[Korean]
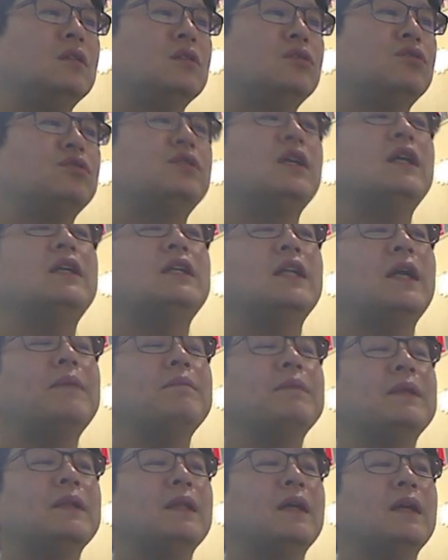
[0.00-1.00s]
주사를
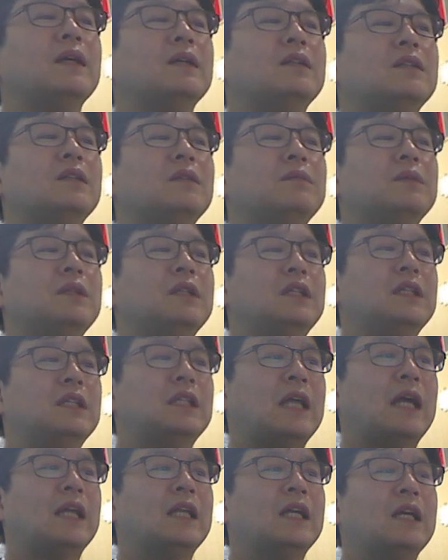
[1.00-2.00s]
합니다. 그러면 이
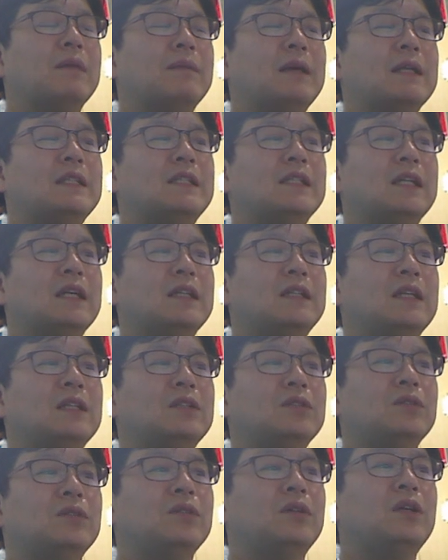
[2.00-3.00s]
다리가 마취가
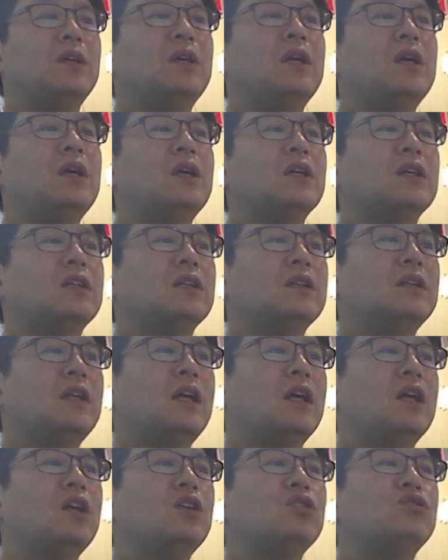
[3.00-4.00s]
되죠.
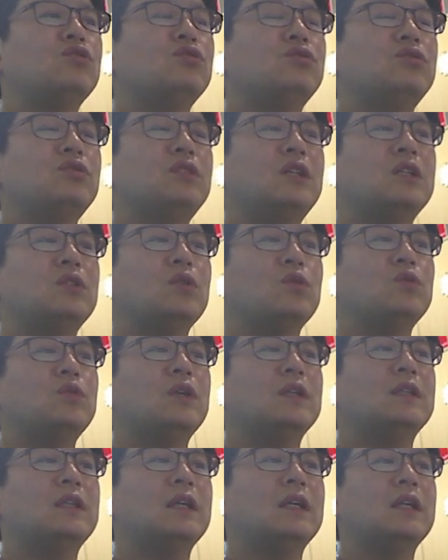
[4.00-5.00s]
그러나 수술의
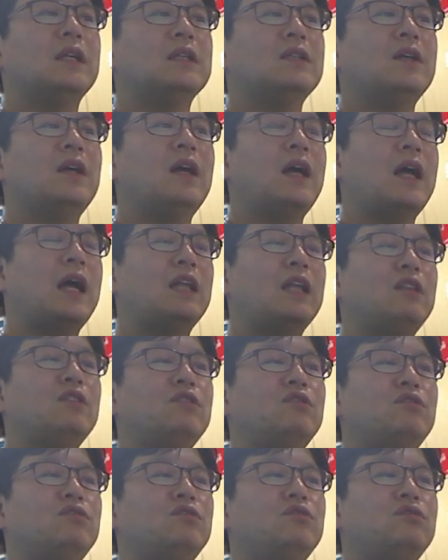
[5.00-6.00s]
종류에 따라서
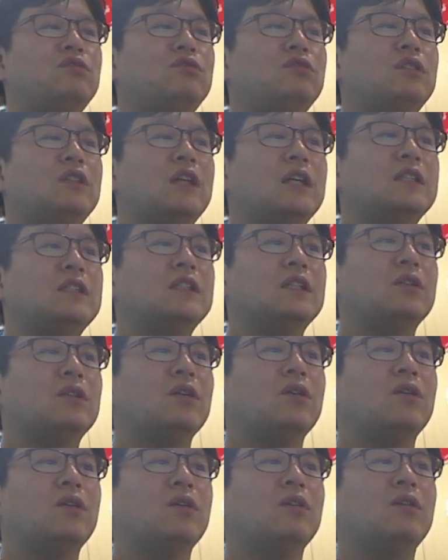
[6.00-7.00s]
한두세
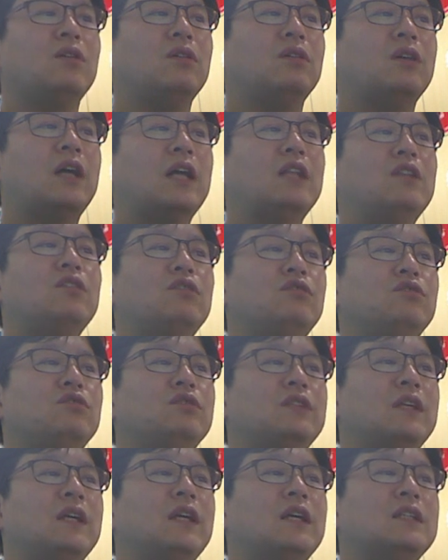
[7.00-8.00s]

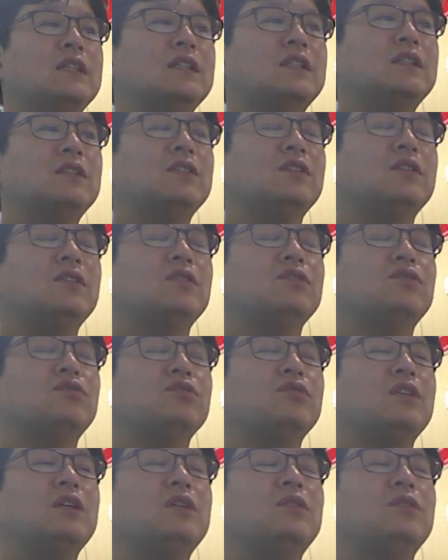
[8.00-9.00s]
가지 신경을
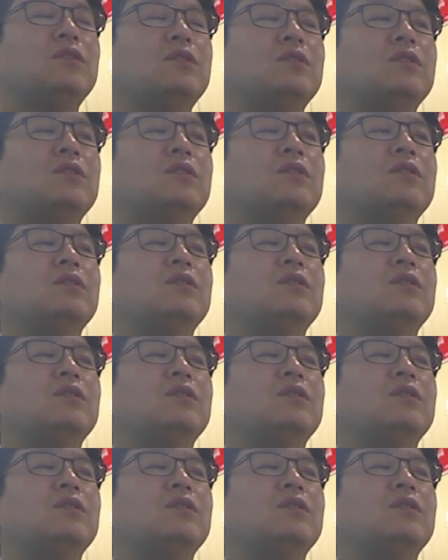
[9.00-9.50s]
추가로